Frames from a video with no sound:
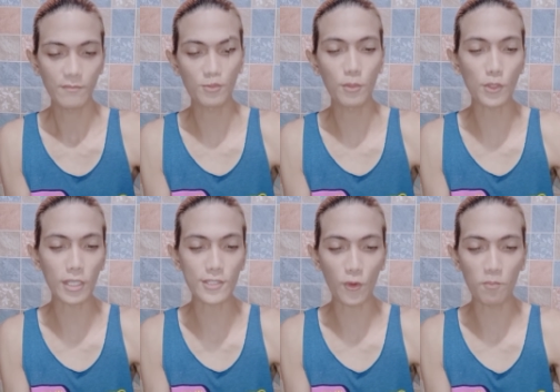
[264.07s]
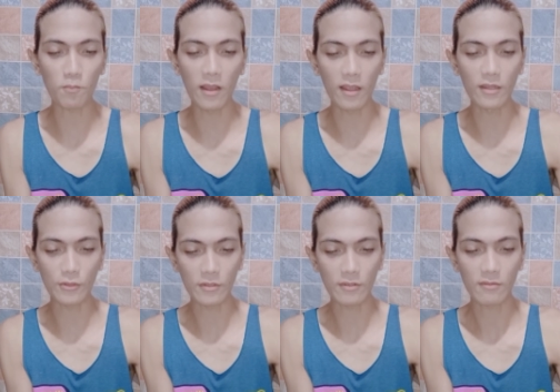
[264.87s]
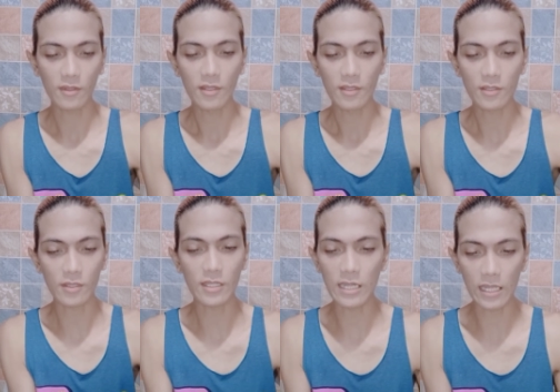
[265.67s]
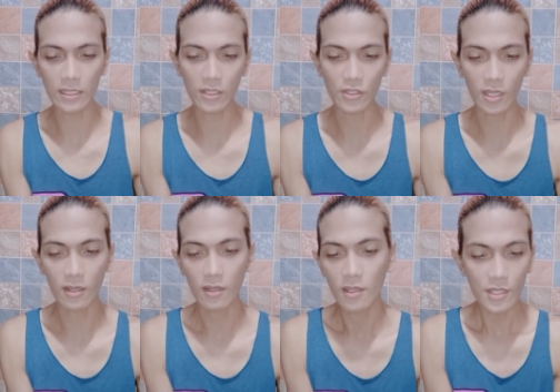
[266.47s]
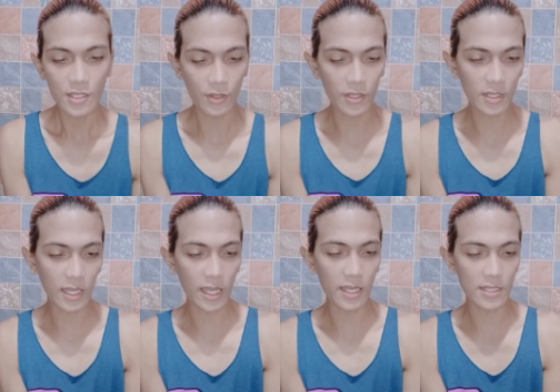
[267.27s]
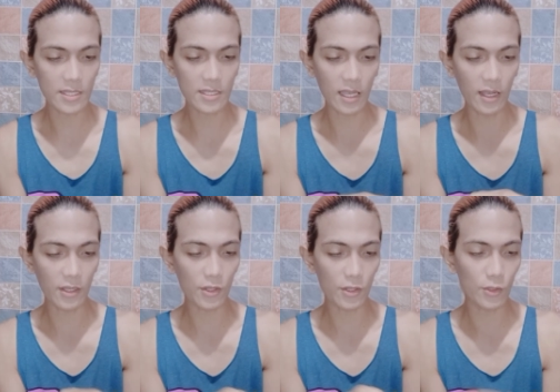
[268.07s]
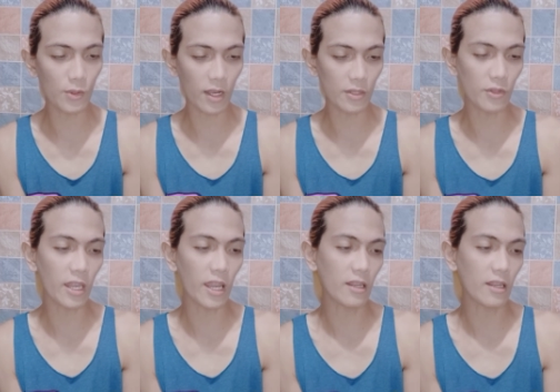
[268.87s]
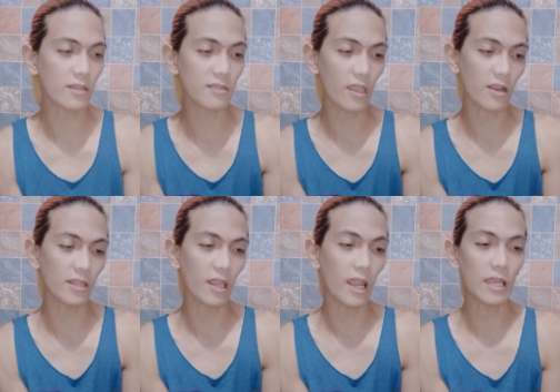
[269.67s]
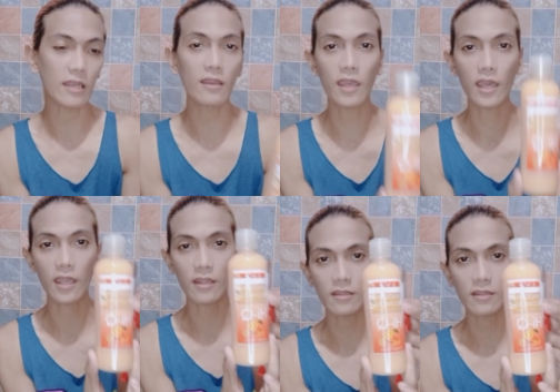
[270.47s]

Beauty soap, mga ganyan. So, tinan natin siya. So, yun guys, ang cute nung ano nila, ng sticker nila. Ayan.